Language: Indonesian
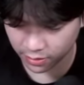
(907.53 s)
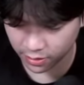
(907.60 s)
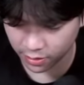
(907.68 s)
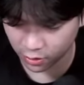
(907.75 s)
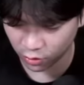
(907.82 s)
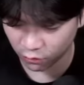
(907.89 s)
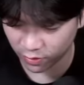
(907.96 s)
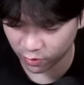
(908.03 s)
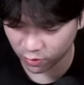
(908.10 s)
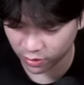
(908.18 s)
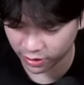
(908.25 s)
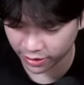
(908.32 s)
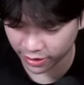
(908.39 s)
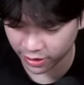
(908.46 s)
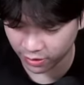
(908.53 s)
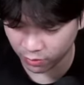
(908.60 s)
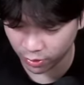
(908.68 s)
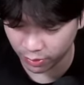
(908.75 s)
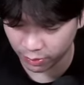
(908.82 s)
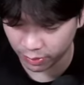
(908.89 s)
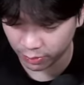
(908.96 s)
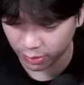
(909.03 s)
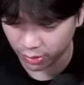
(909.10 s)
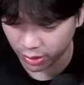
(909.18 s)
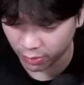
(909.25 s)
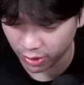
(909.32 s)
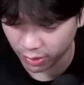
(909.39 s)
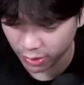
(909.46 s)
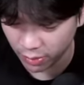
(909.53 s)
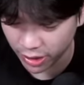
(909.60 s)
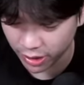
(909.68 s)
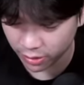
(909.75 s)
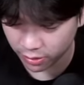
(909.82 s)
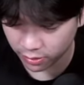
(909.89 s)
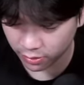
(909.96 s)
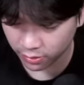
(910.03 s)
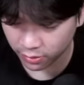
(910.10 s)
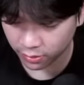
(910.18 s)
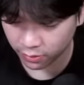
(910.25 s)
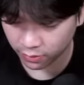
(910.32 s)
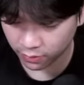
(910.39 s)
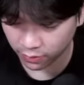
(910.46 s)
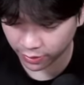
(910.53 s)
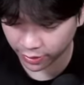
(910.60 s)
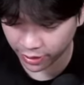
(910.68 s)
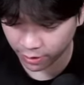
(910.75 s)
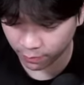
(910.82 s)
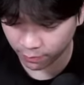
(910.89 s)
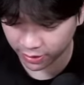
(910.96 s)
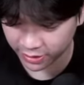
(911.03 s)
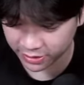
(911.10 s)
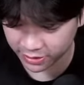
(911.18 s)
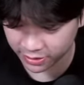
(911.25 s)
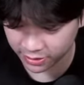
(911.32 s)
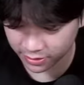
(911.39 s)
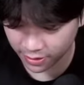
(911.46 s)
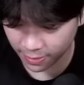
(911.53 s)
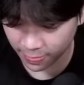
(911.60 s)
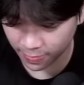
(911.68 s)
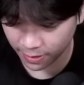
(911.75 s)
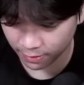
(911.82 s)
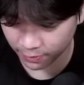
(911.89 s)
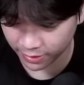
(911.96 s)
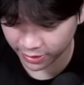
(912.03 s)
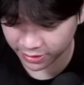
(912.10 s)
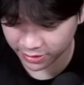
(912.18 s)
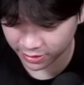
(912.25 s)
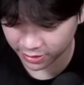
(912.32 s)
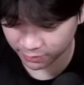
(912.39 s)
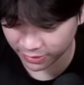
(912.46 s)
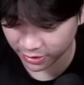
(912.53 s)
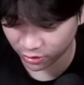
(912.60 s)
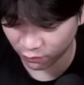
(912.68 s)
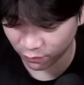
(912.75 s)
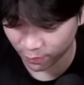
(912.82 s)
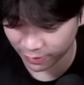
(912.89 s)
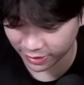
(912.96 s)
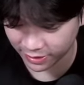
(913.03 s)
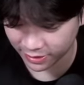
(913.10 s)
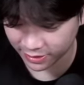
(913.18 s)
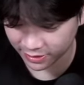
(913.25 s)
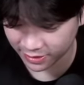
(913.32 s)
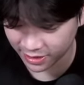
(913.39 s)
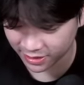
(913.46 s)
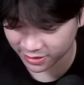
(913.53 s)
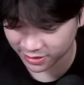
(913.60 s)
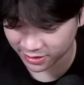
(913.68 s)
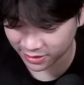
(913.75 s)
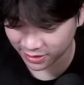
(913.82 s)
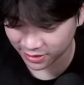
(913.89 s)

Ada Nova doang nih kayaknya. Woi, woi, woi, woi, woi, woi. Oke, aman guys. Aman guys. Mati Nova mati. Das.